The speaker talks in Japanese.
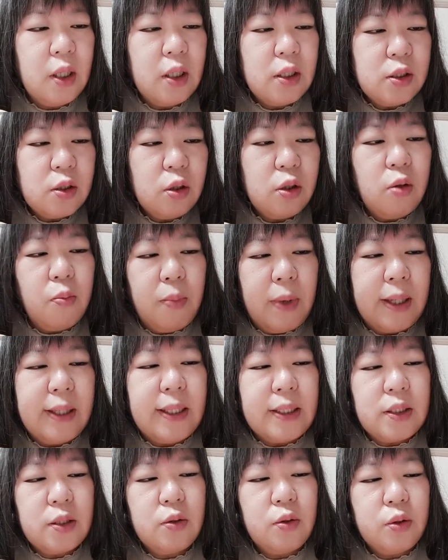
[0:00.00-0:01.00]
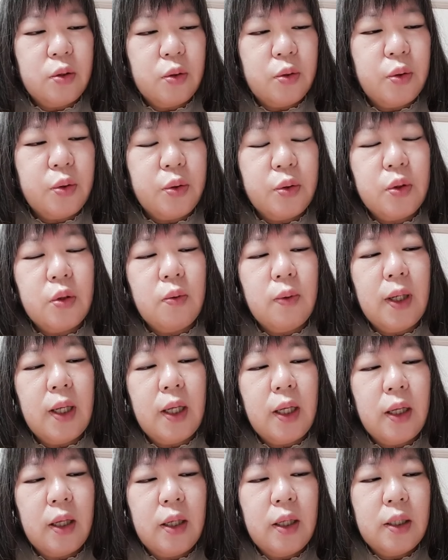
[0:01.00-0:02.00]
そのマイナスの人というの
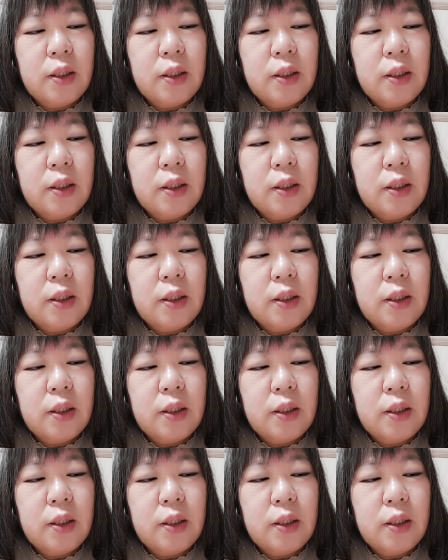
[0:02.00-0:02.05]
は